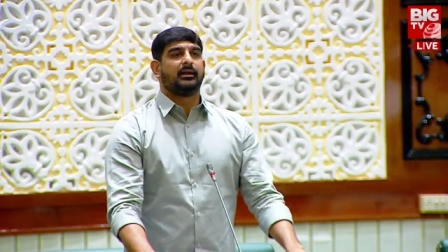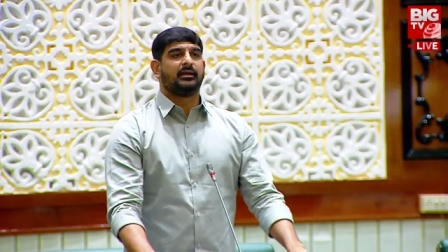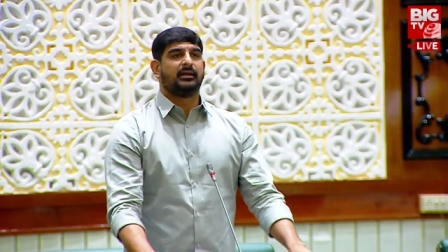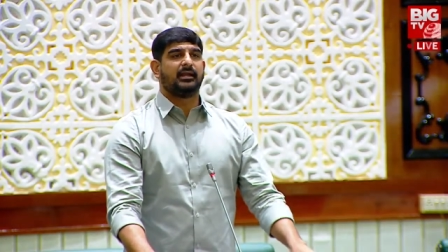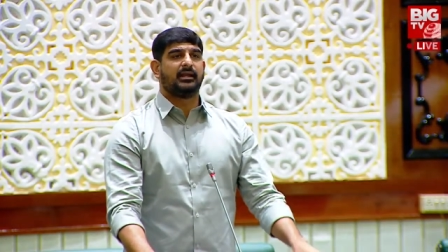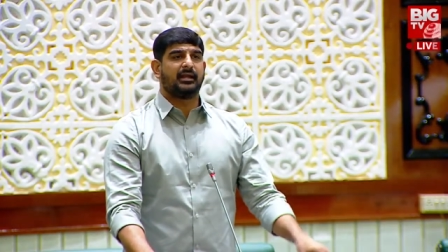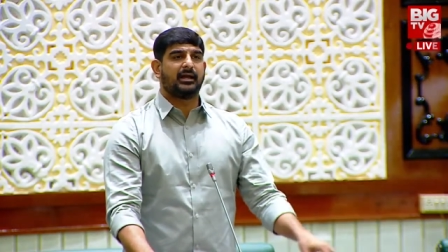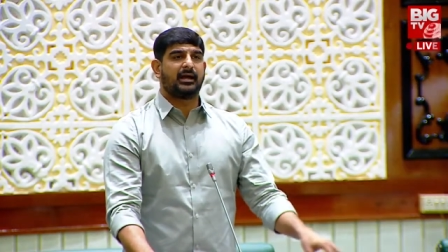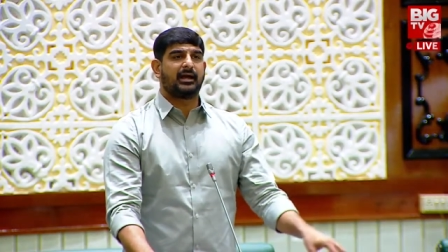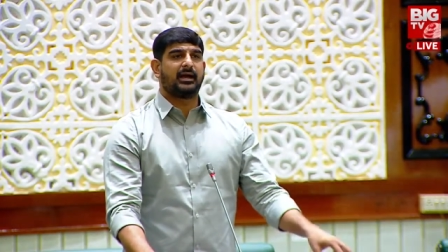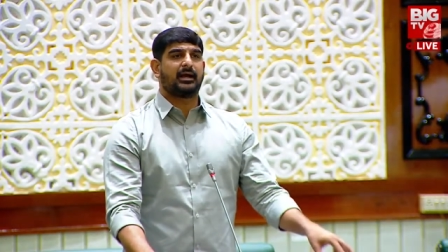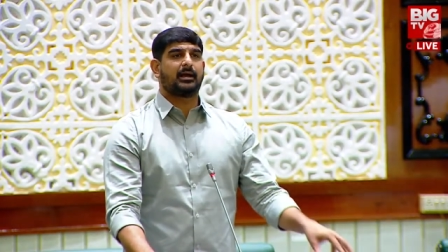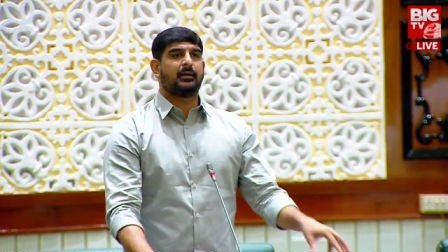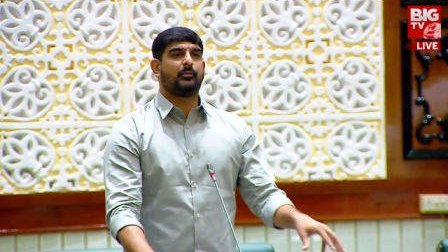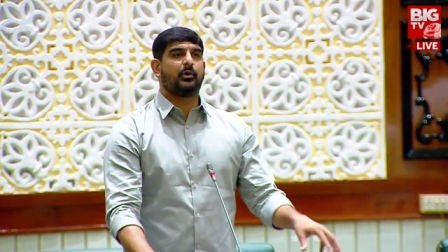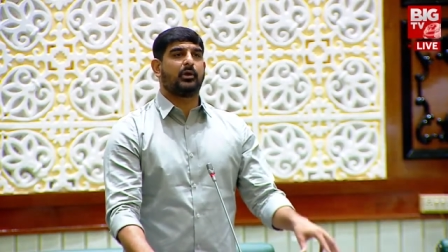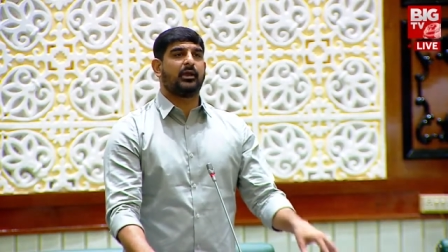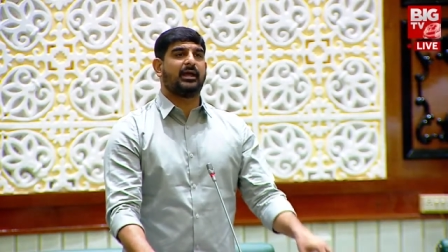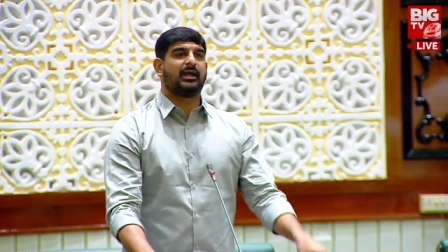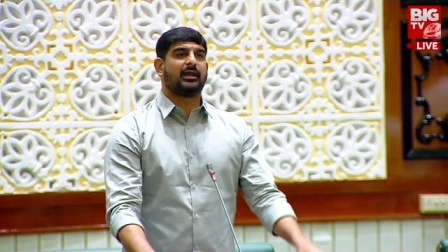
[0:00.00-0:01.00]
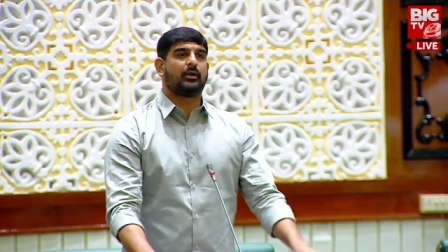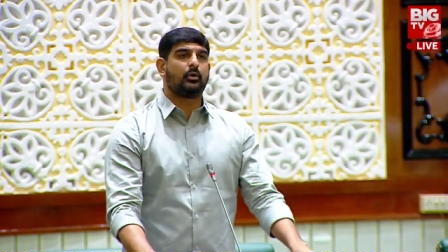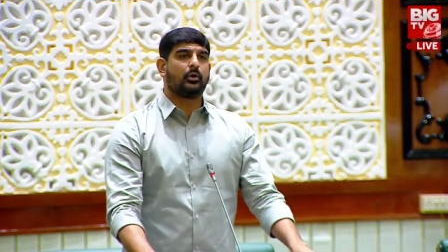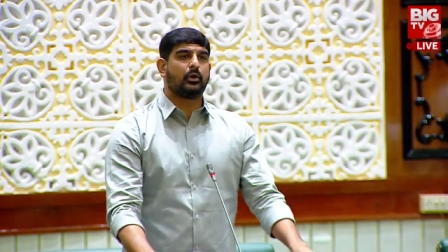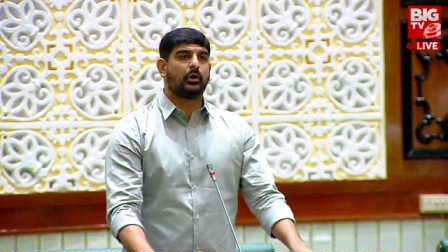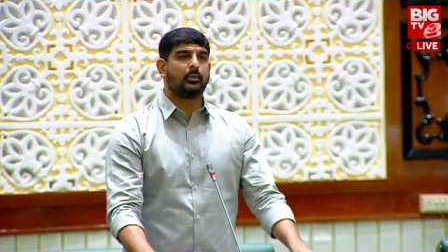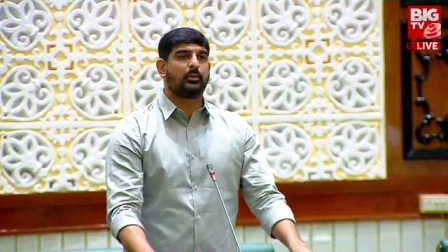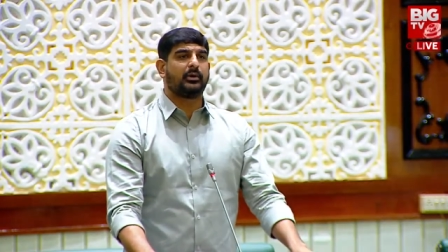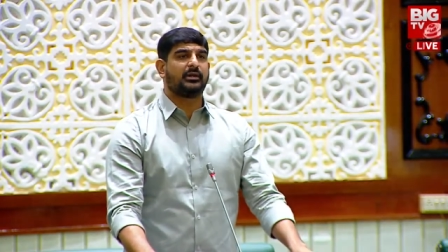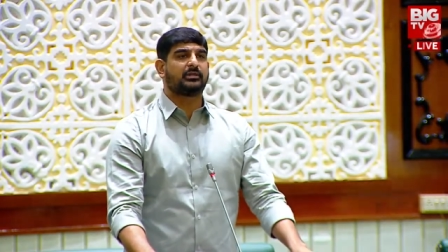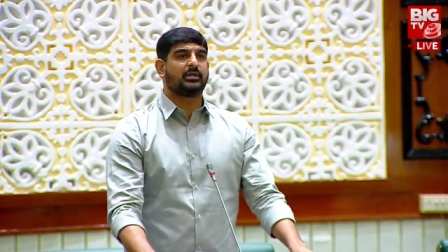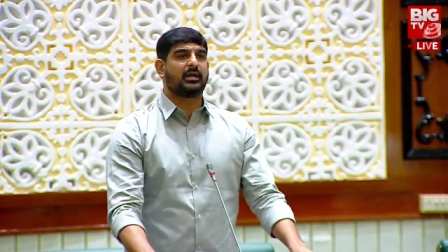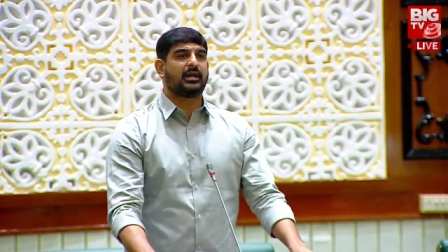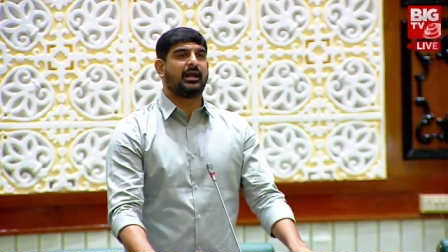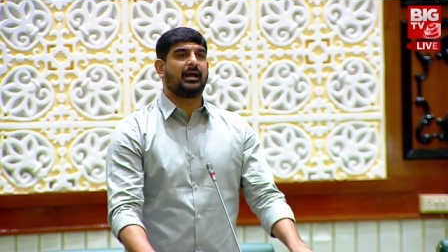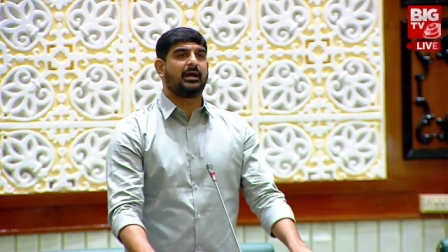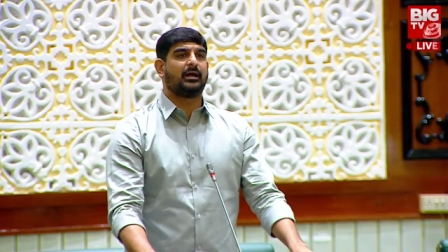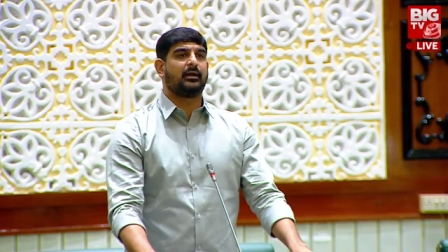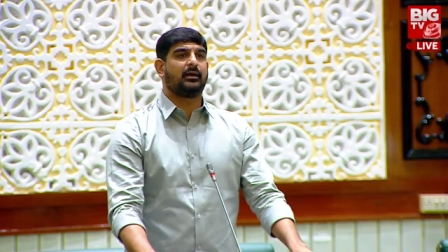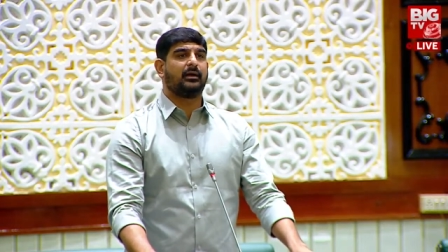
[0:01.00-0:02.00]
నిన్నగాక మొన్న ఈ రెండో విడత
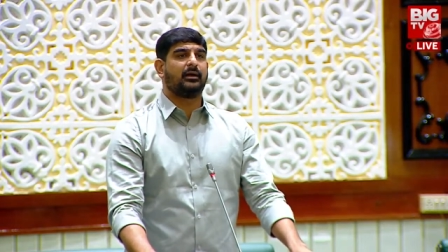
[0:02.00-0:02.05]
రా